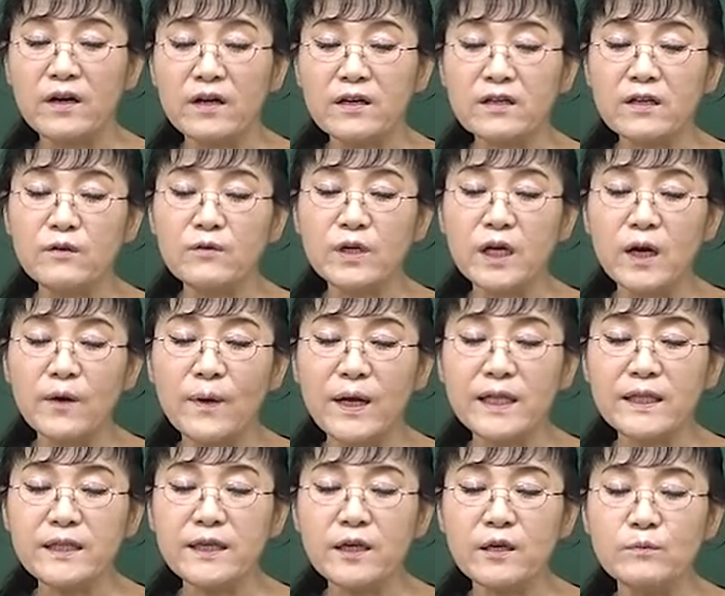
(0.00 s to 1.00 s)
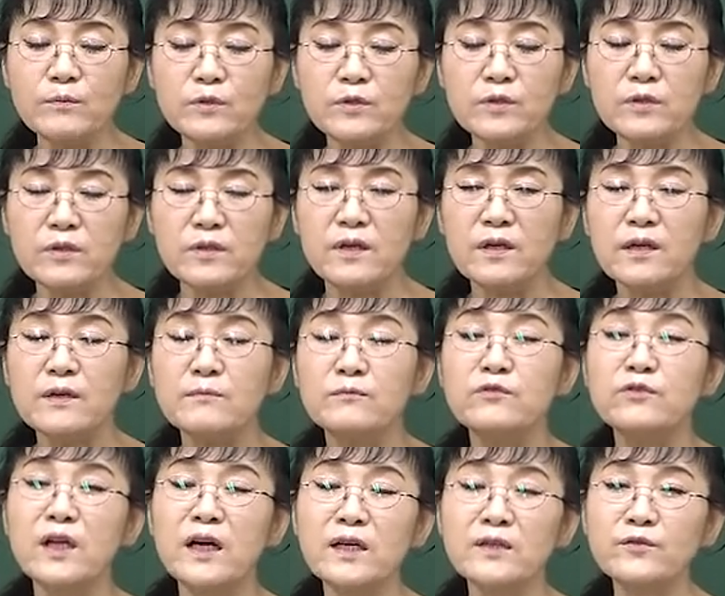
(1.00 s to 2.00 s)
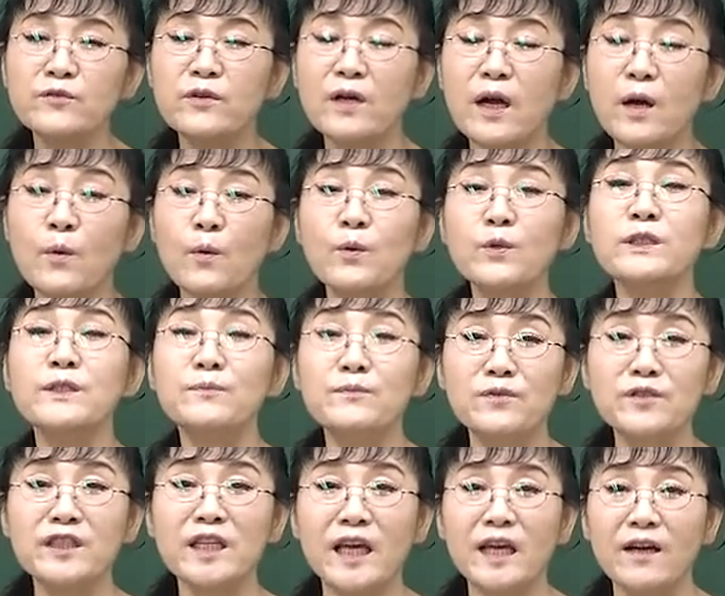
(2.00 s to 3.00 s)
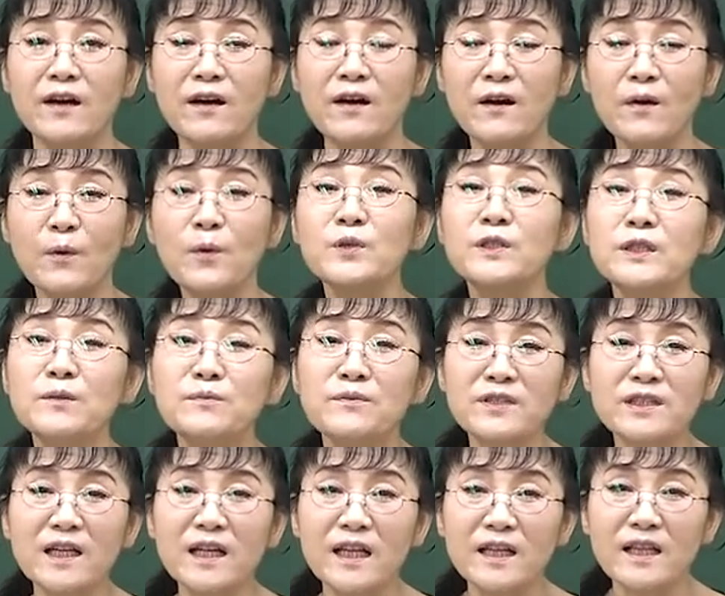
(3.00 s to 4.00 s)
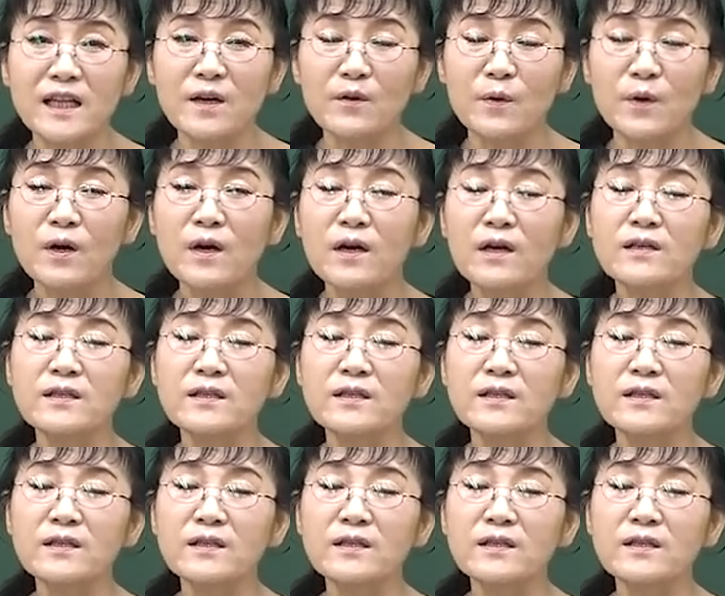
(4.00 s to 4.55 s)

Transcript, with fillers: 그럼 우리가 환경부는 문항수가 오십 문제예요 오십 문제를 낸다고.